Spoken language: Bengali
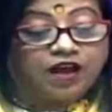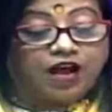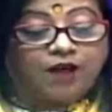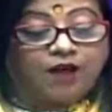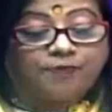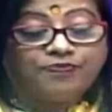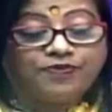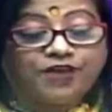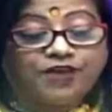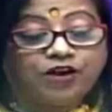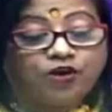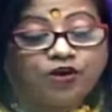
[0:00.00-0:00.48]

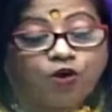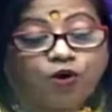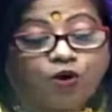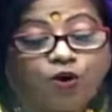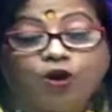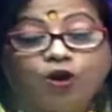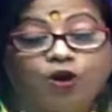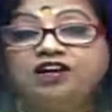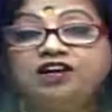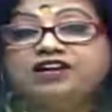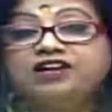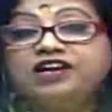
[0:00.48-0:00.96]
আপনার
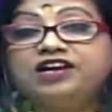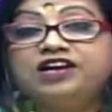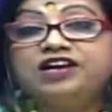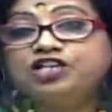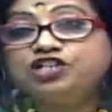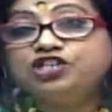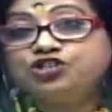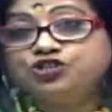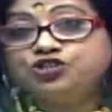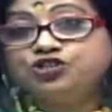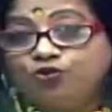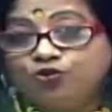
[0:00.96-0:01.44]

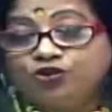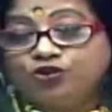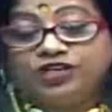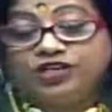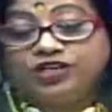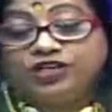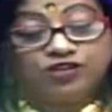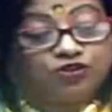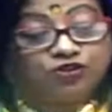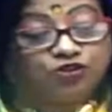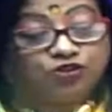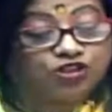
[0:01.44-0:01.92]
অলরেডি
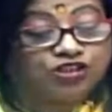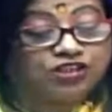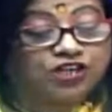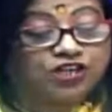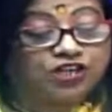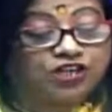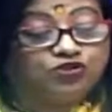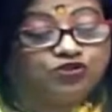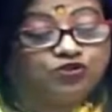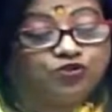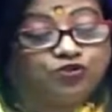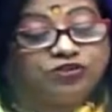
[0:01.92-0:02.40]
শনির
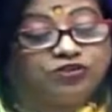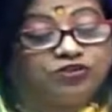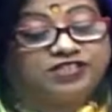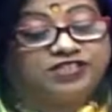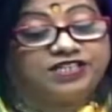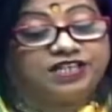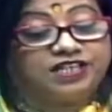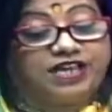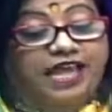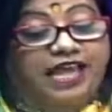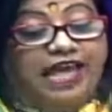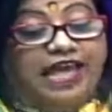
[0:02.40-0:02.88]
দশা
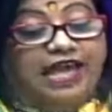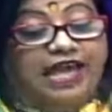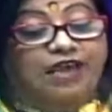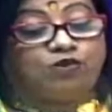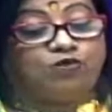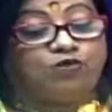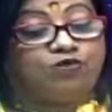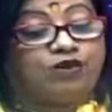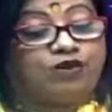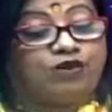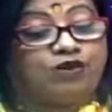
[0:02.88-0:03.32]
চলছে এখন